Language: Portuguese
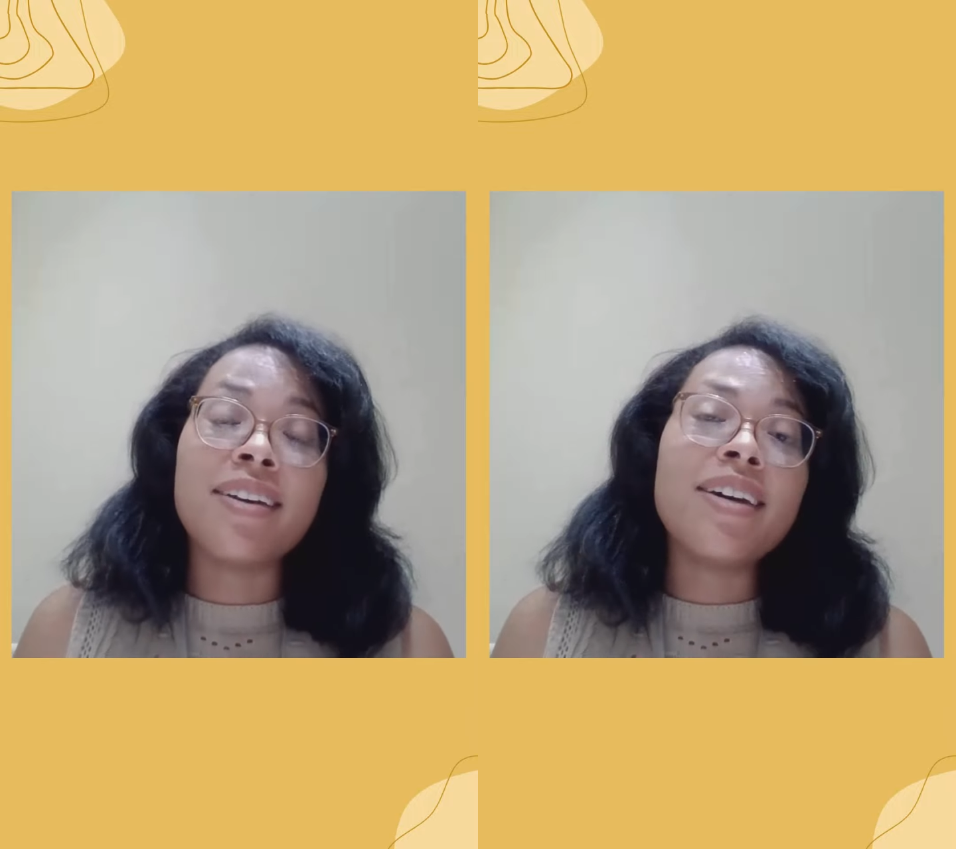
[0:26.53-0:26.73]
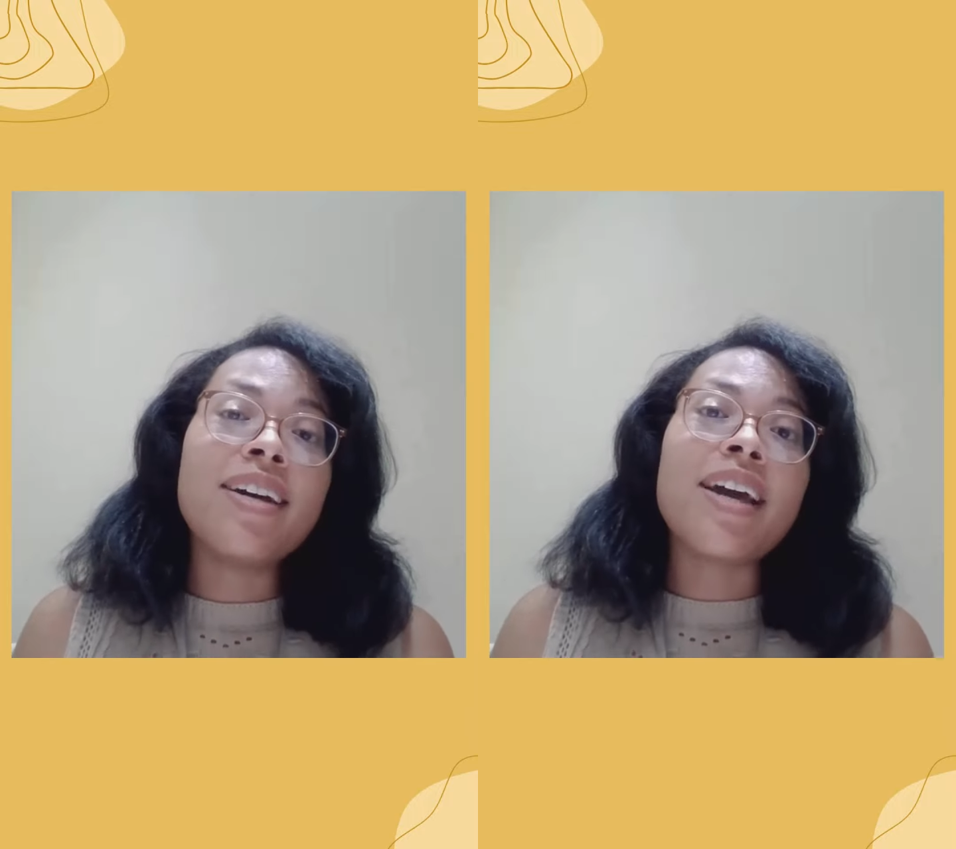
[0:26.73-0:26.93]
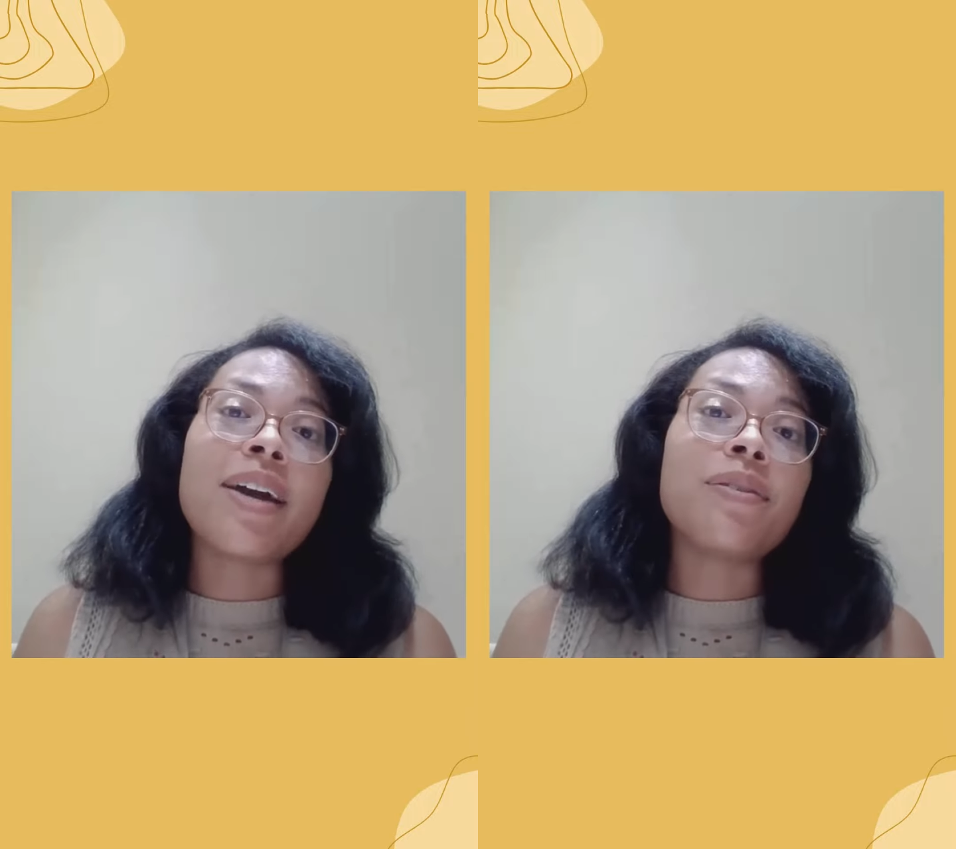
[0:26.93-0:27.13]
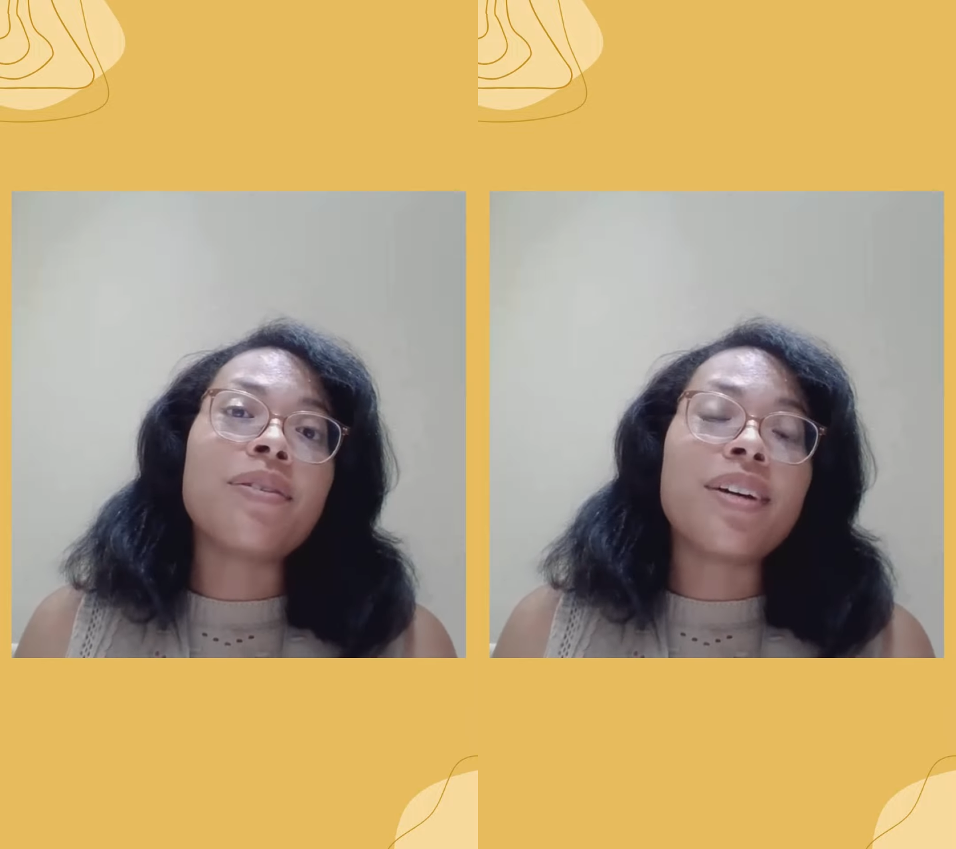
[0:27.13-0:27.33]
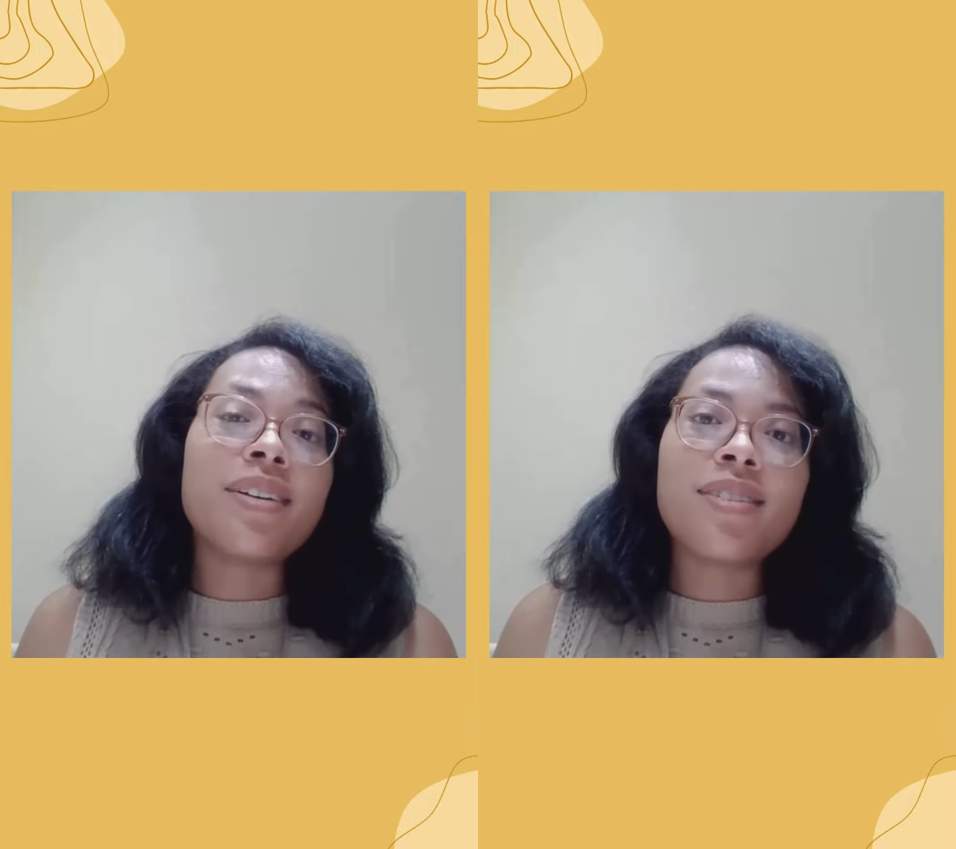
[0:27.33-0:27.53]
É com
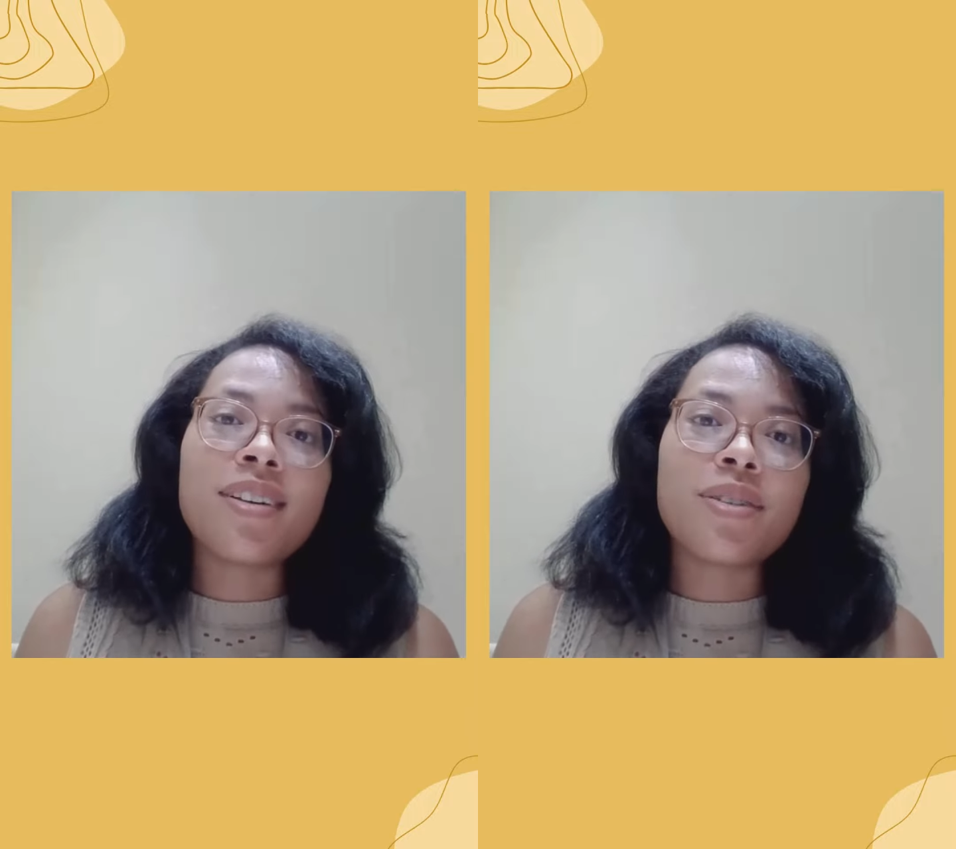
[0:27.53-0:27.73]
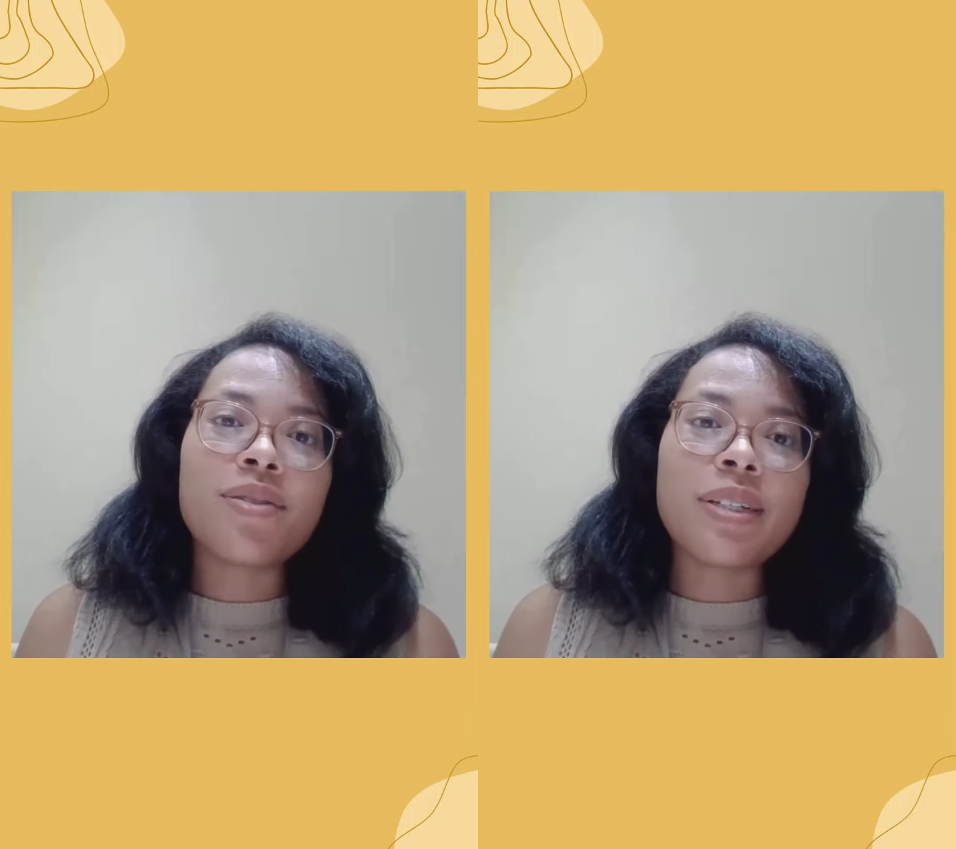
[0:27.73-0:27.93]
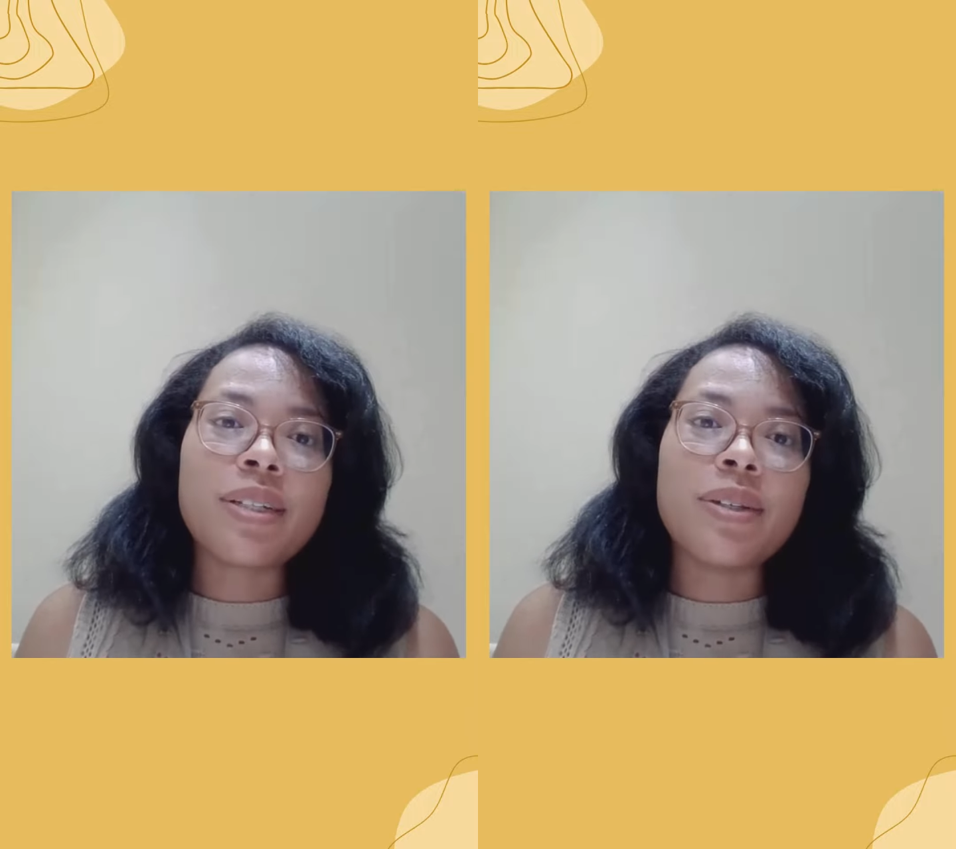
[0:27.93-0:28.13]
grande satisfação